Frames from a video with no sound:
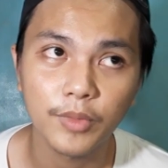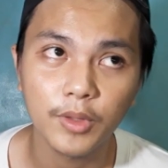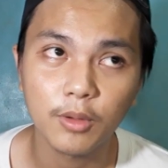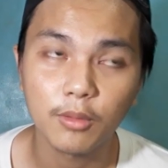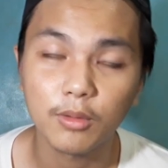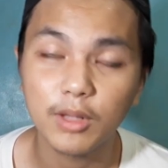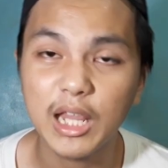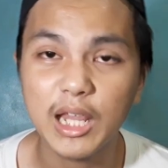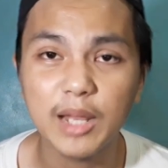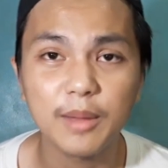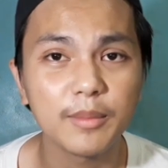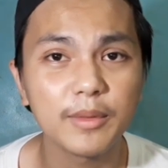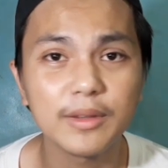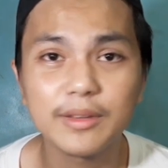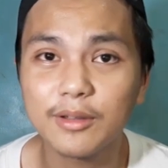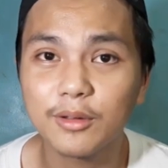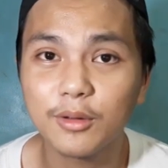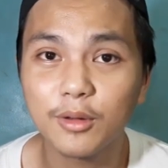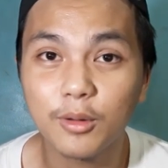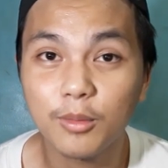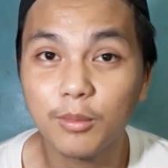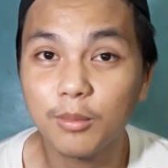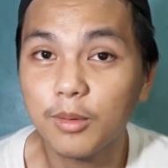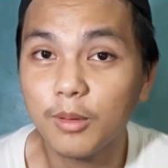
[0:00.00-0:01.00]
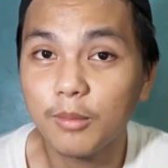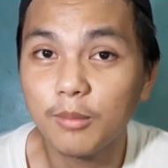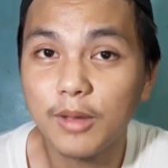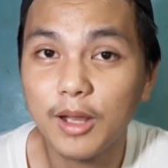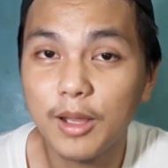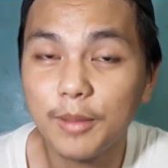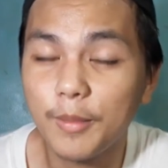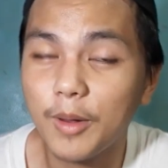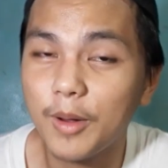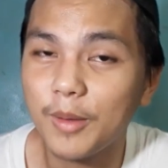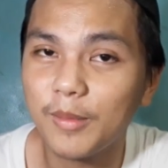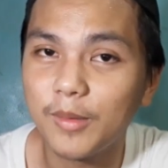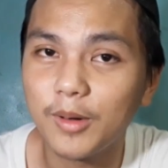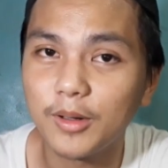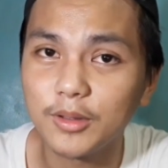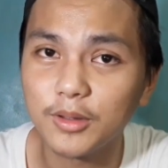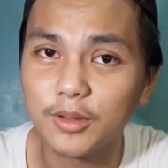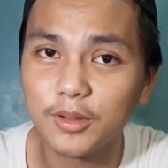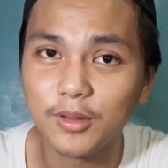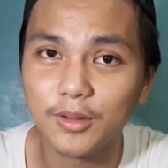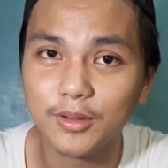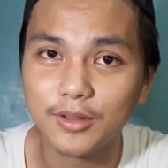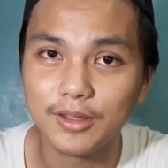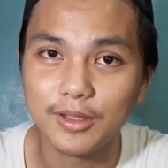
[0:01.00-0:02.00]
wala naman siguro problema about
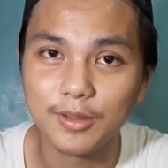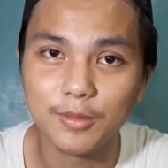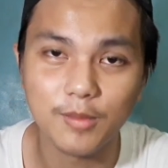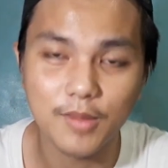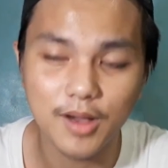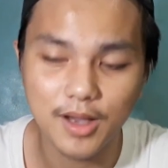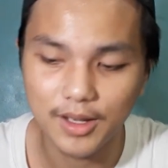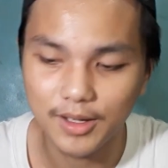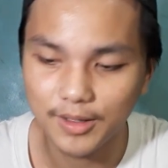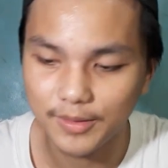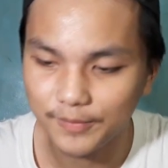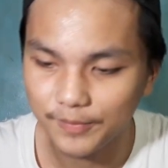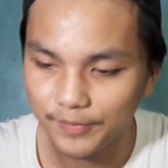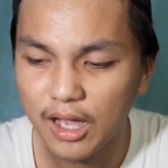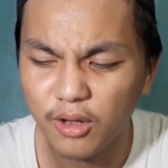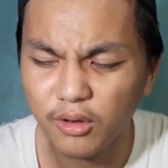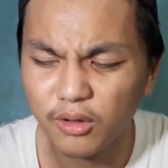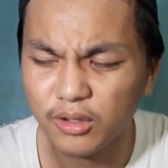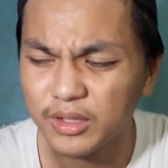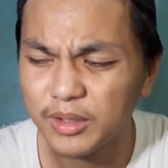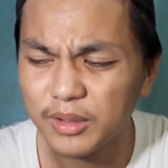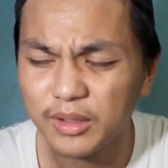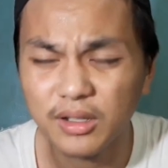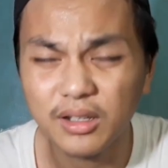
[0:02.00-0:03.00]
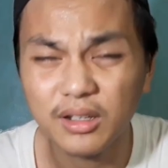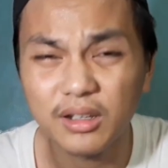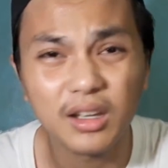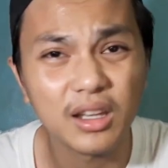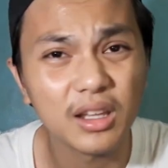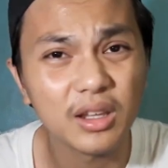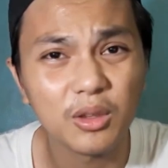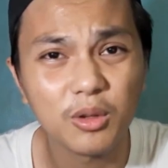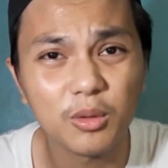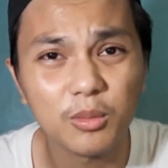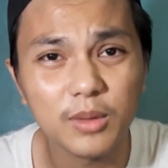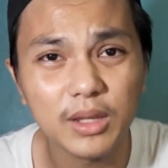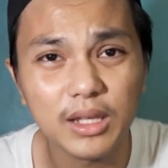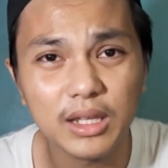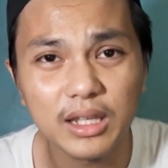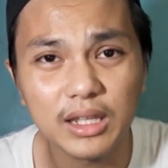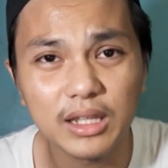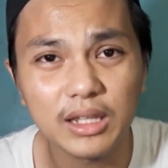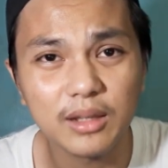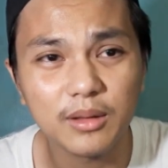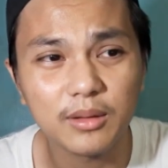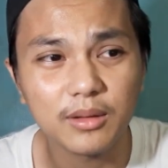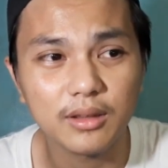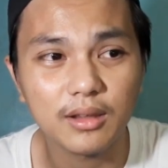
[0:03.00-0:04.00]
doon, diba Ayoko naman din humingi
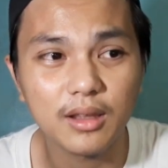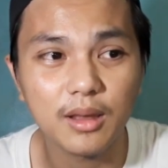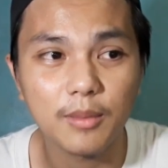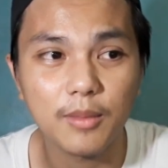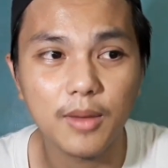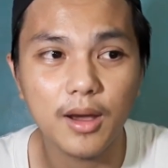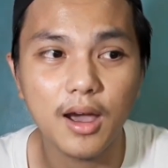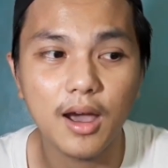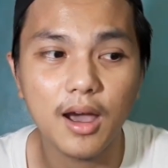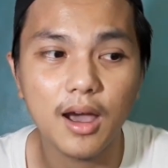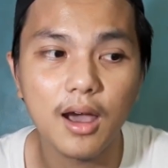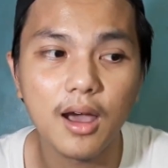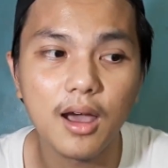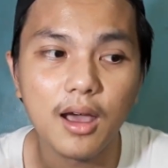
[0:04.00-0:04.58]
na sa mga